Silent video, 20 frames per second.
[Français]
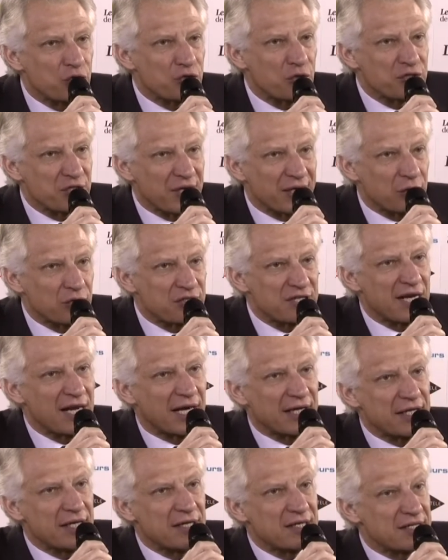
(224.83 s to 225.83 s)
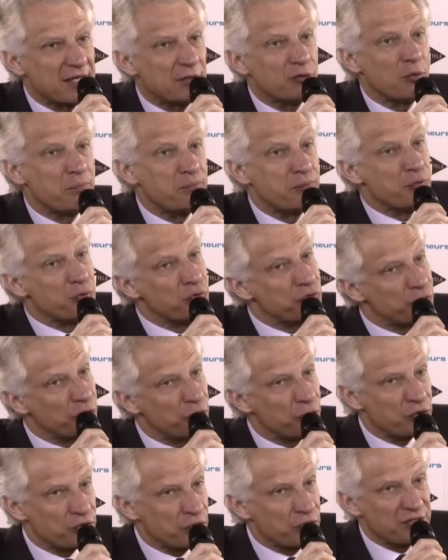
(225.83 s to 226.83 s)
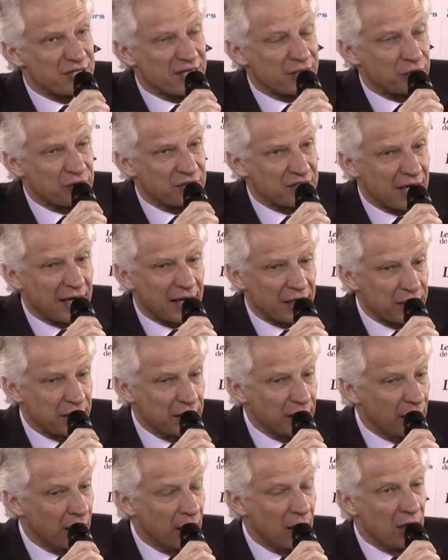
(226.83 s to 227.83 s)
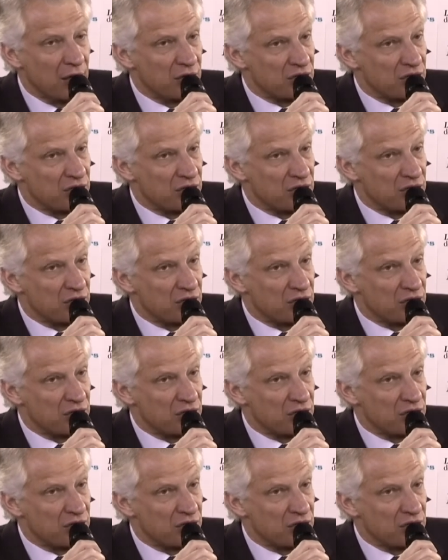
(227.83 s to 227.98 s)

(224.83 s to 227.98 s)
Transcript: 250 salariés et celles de plus de 250 salariés.